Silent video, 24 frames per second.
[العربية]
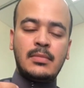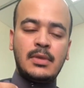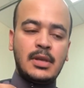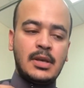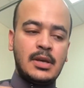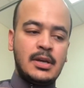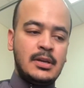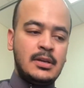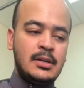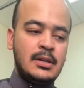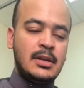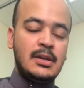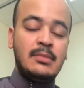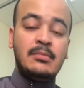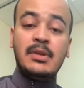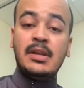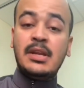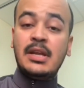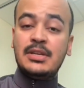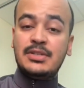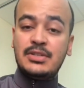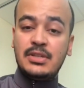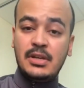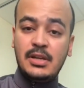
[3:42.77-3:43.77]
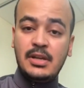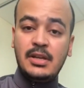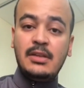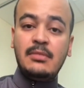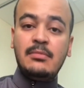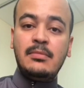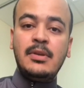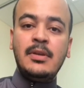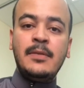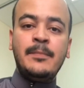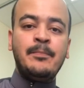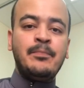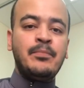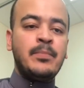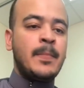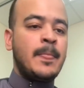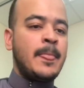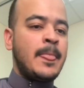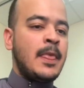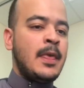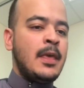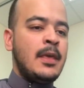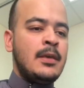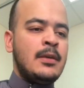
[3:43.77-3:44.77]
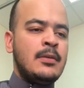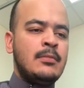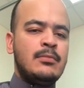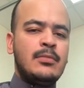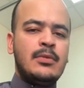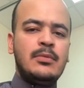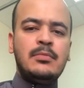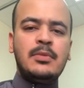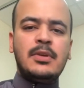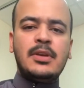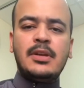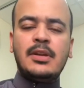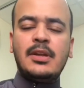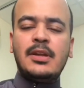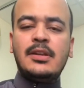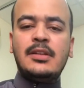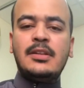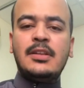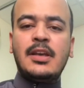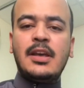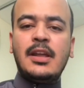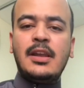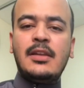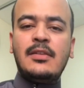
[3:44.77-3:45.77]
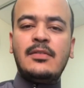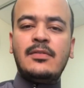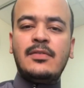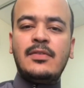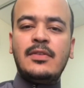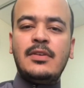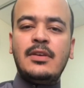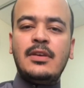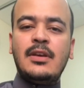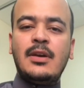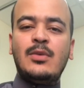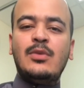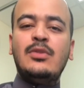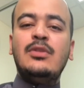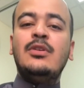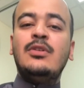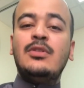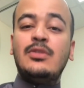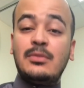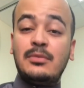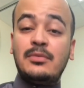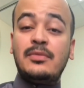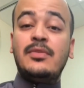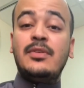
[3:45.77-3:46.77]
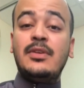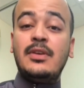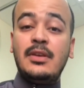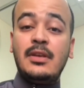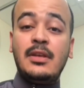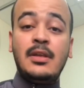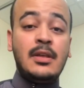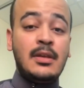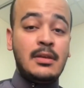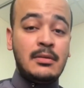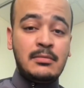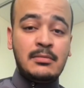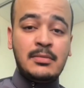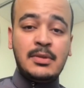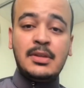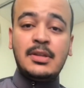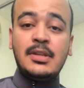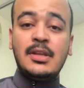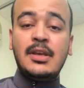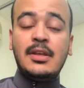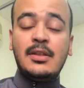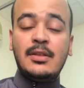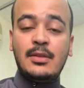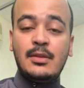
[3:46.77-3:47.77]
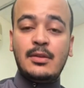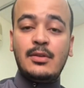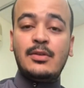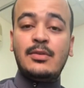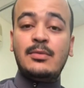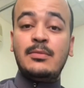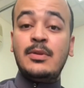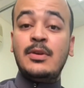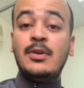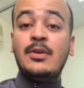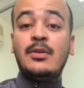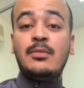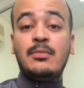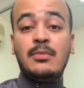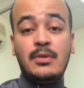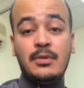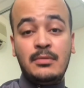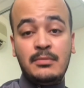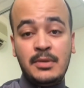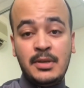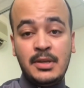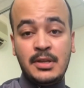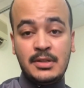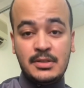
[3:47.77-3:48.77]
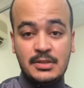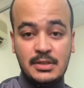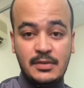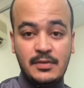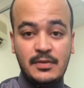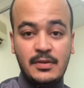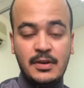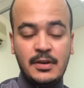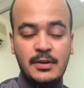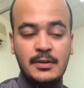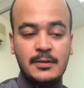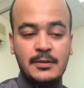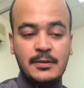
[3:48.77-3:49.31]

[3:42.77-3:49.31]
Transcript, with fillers: يعني المنهج العلمي ممكن حنتكلم فيه او نكتب فيه 200 300 400 صفحه